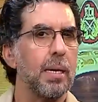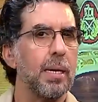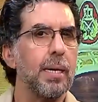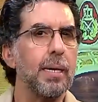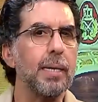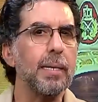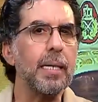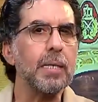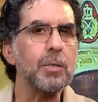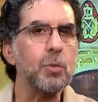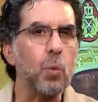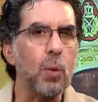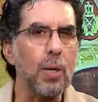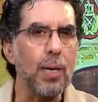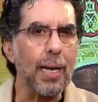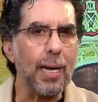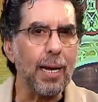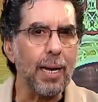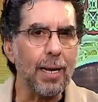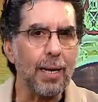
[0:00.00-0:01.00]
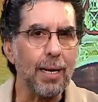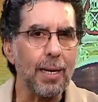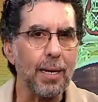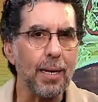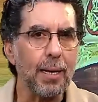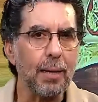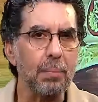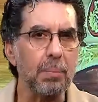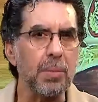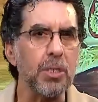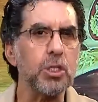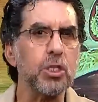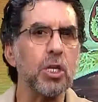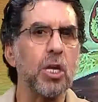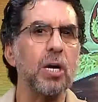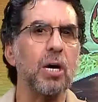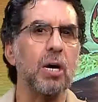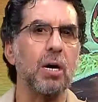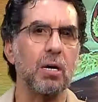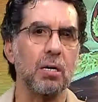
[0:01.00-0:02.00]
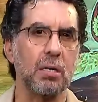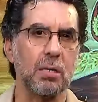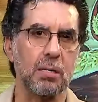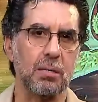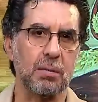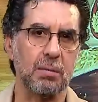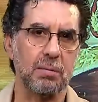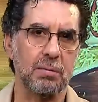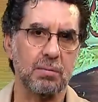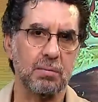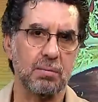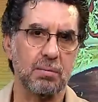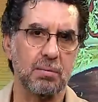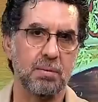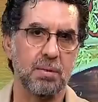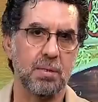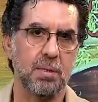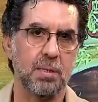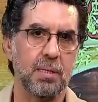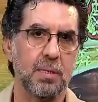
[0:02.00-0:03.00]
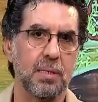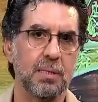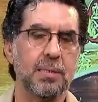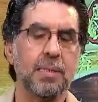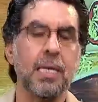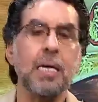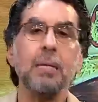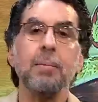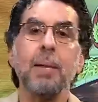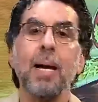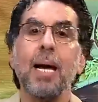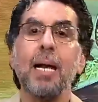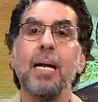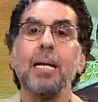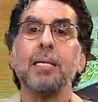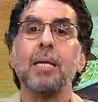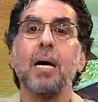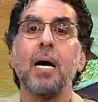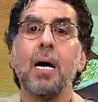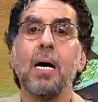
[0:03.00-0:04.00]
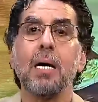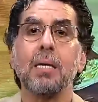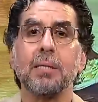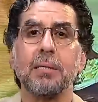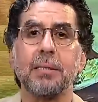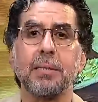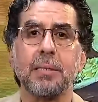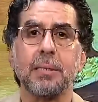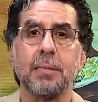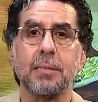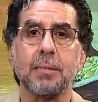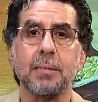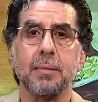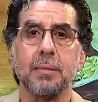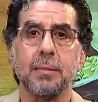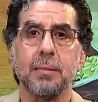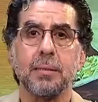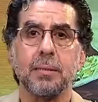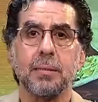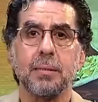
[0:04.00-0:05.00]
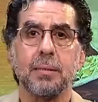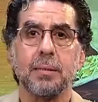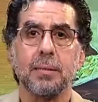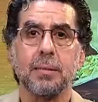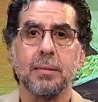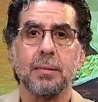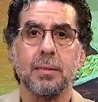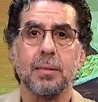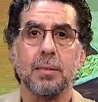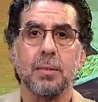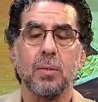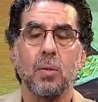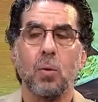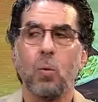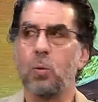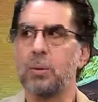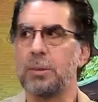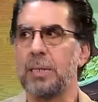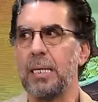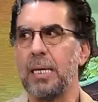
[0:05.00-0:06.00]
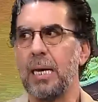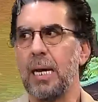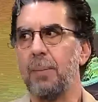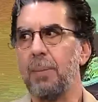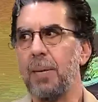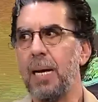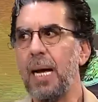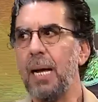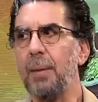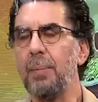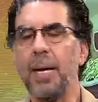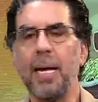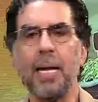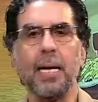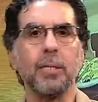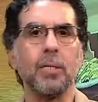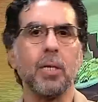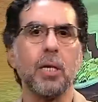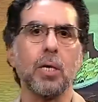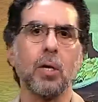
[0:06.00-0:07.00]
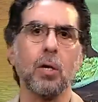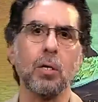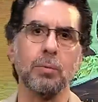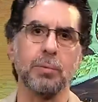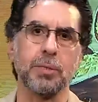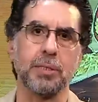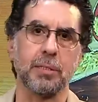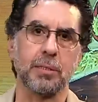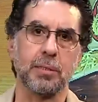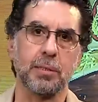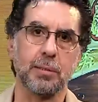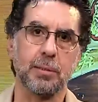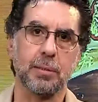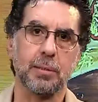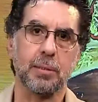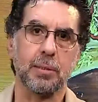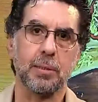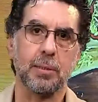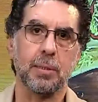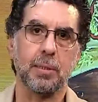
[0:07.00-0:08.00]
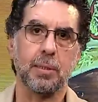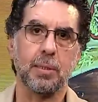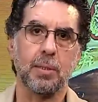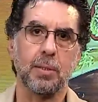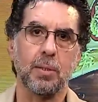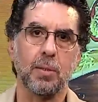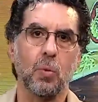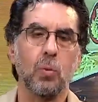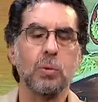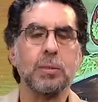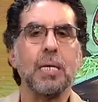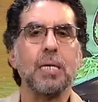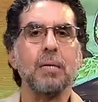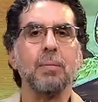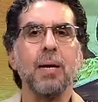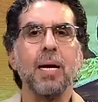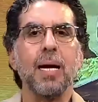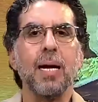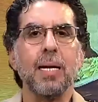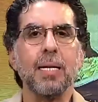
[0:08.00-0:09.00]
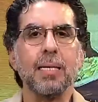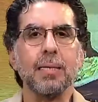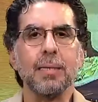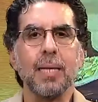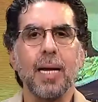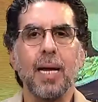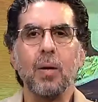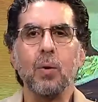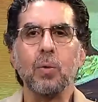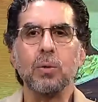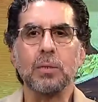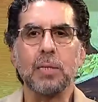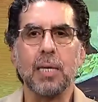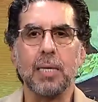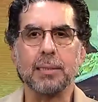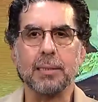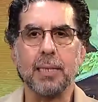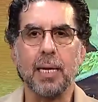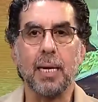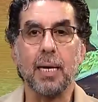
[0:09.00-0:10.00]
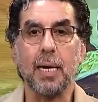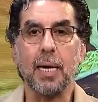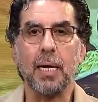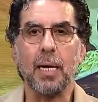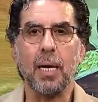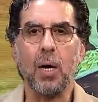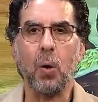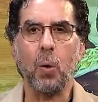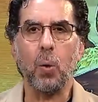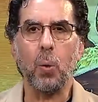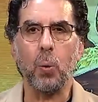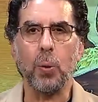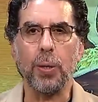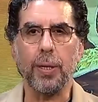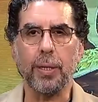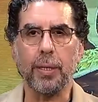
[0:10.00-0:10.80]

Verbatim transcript: الناس كلها مش طايقاك زي ما قالتها هارتس وزي قبلها ما قالت الايكونومست وزي ما قالت الاستاذه ليلى علوي